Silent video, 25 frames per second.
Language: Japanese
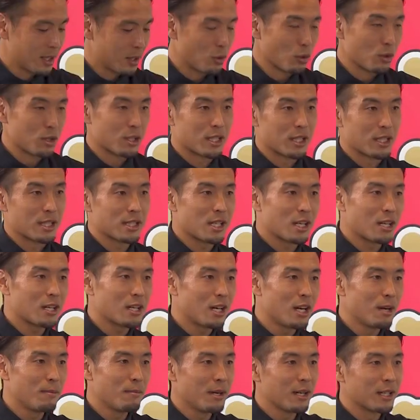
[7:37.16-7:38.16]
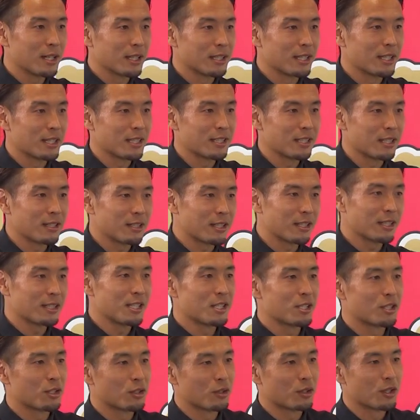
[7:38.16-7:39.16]
どうですかね。サッカー漫画ってサッカー
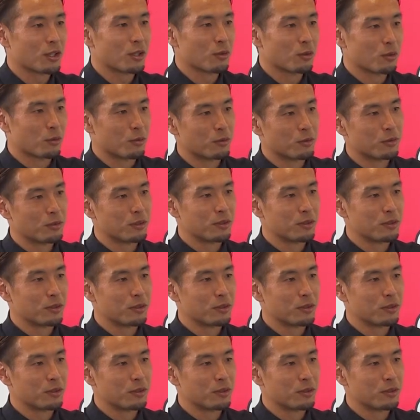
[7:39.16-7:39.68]
選手にとってどう？ま